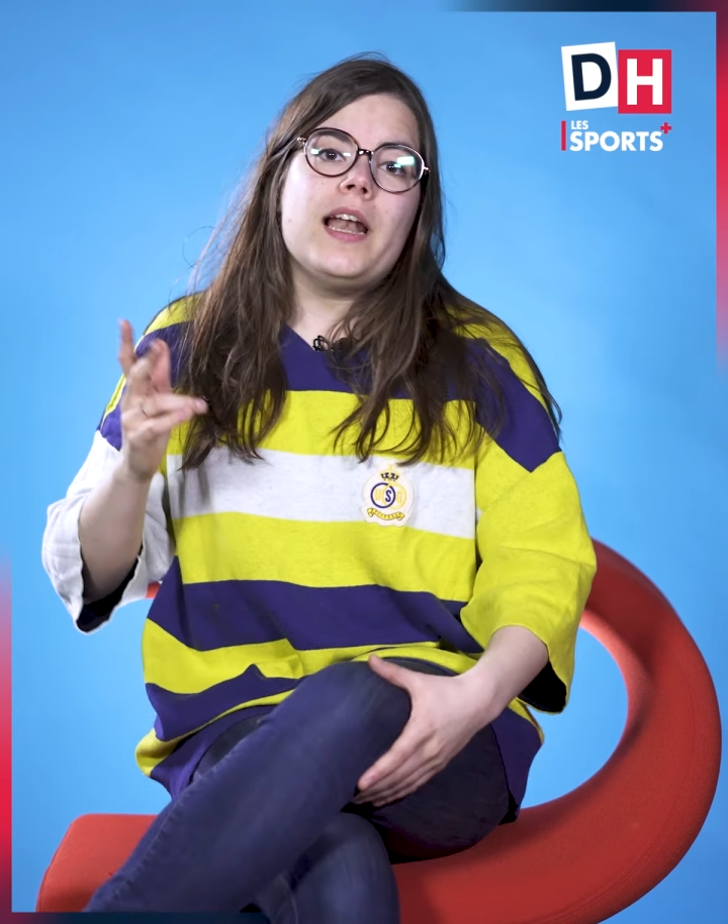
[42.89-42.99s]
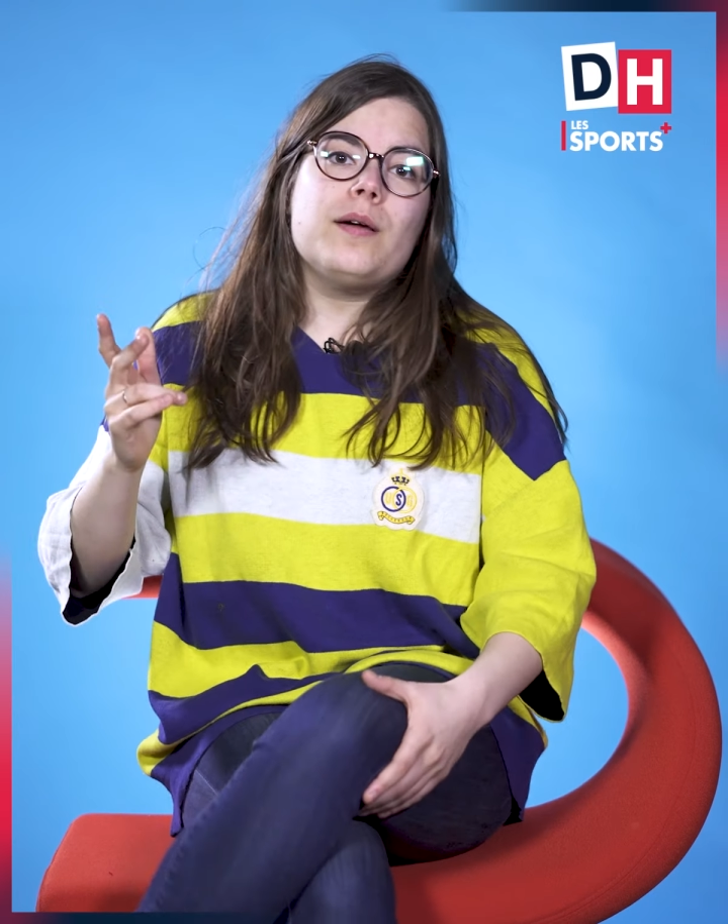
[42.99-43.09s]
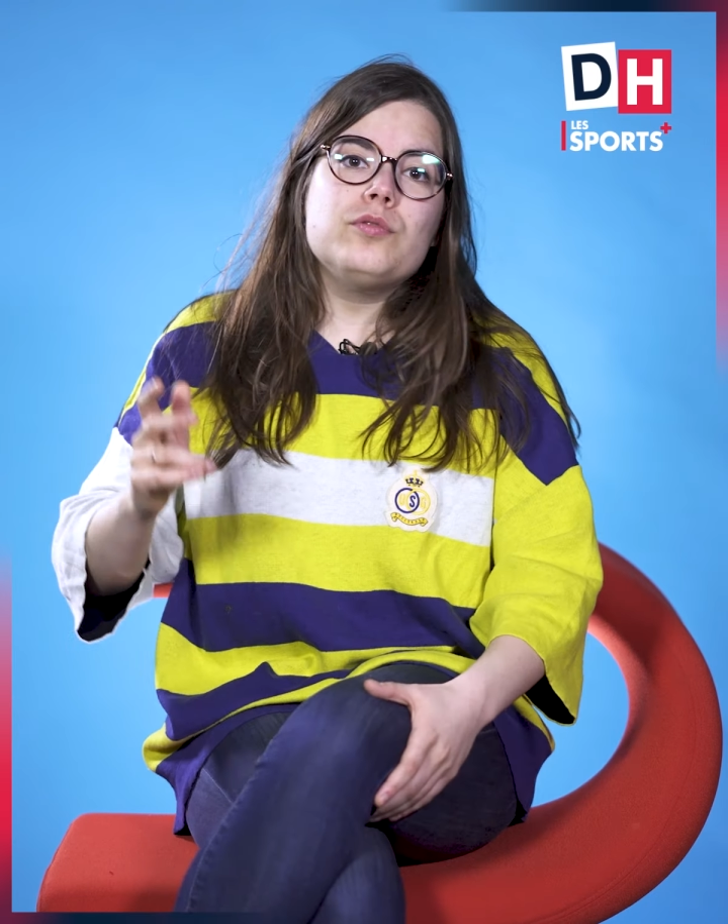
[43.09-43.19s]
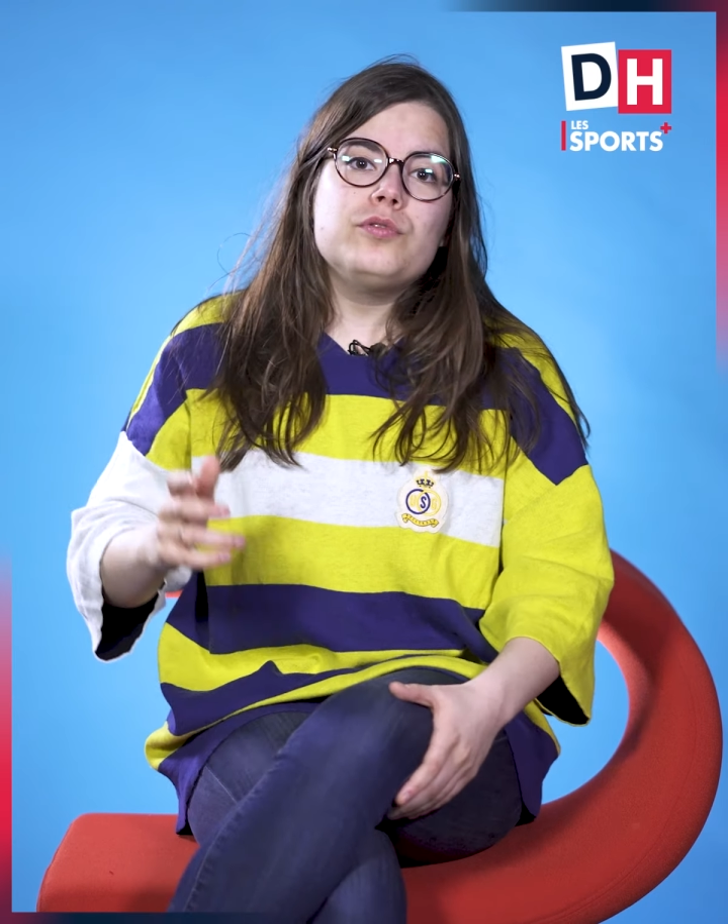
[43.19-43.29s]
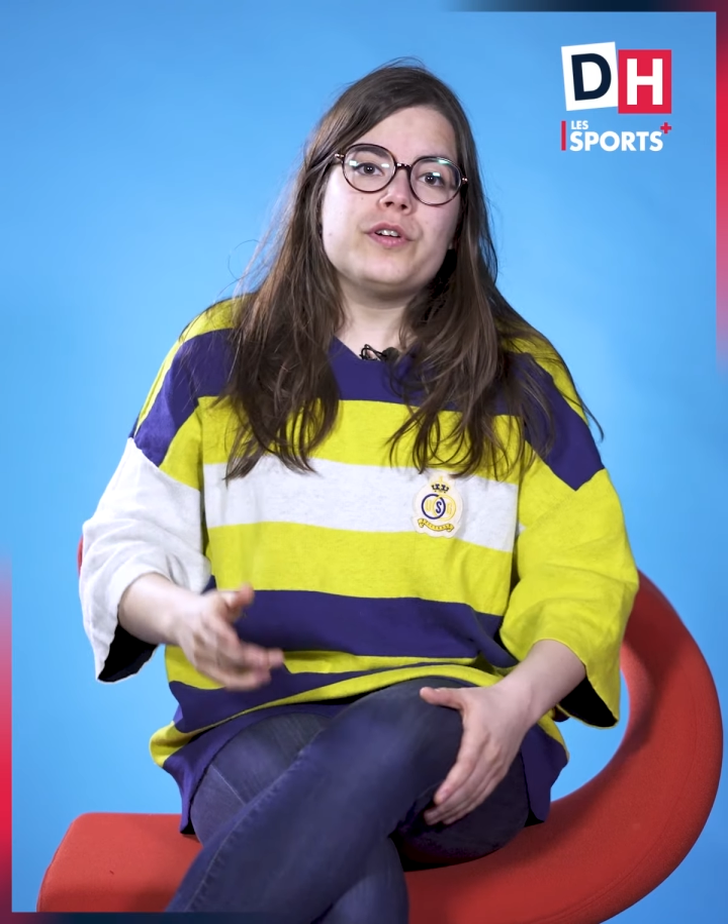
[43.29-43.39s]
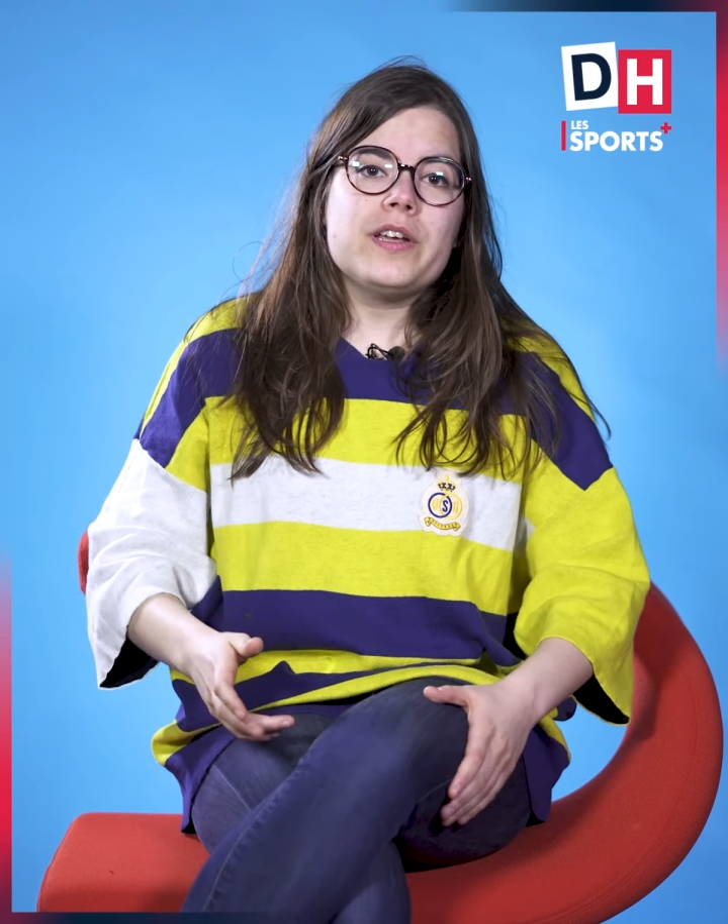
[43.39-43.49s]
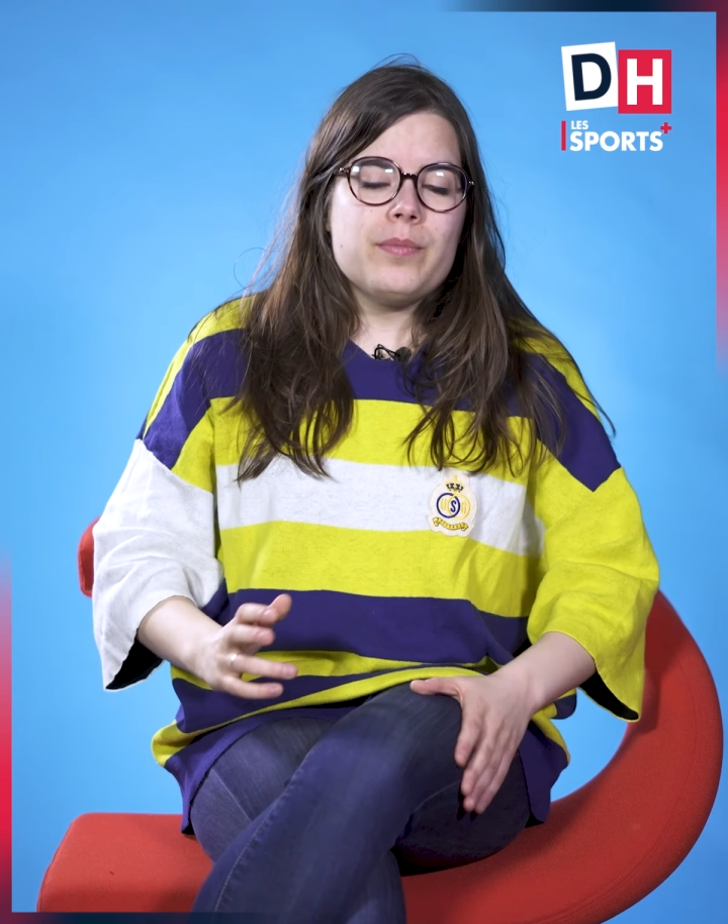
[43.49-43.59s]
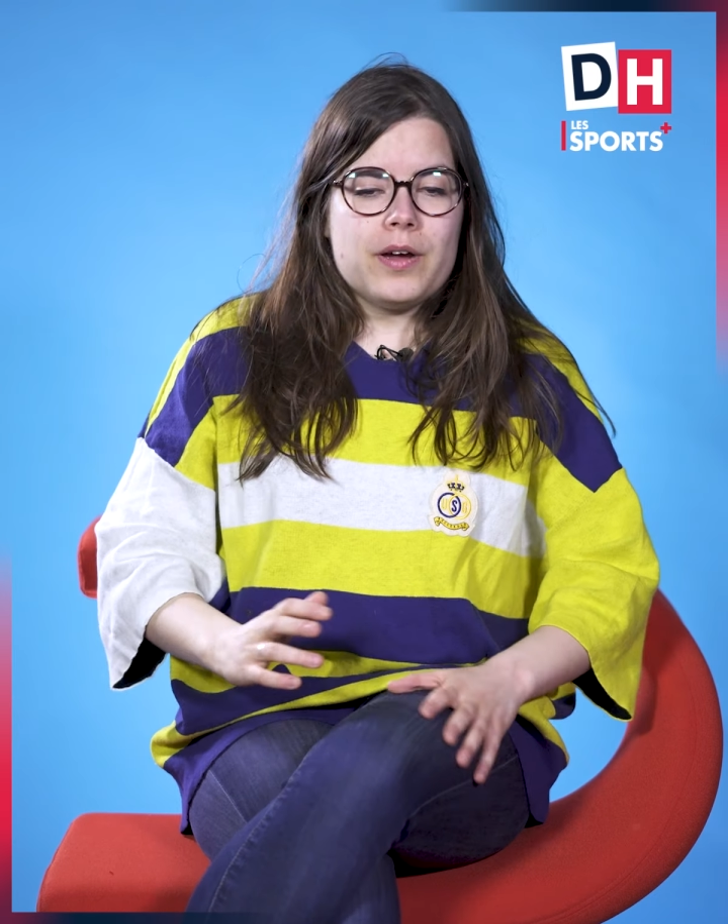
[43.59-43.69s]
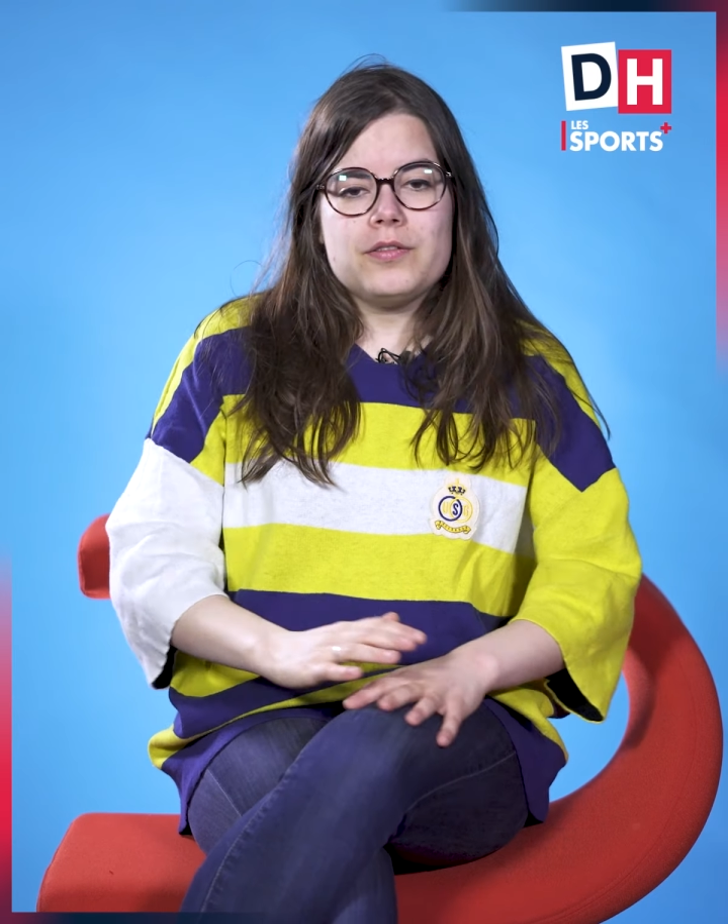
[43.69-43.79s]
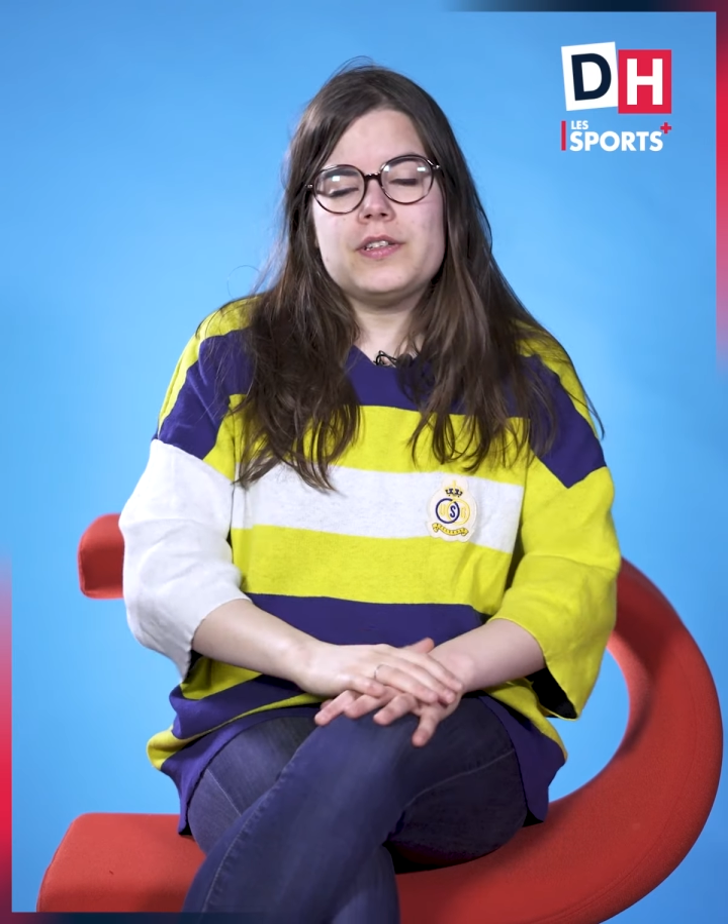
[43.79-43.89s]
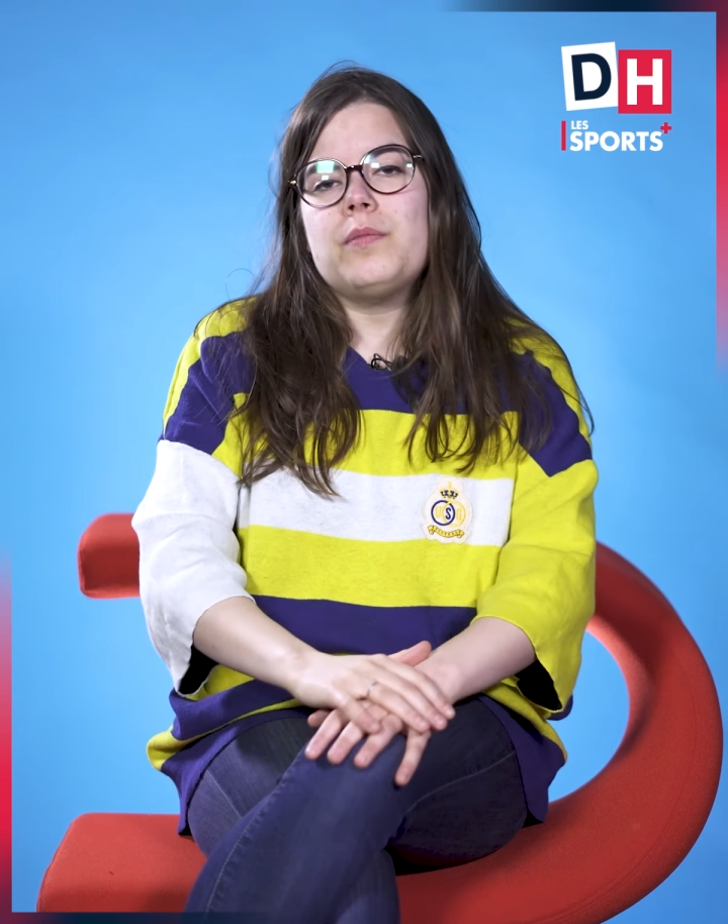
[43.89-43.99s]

Elle a beaucoup ri, par contre,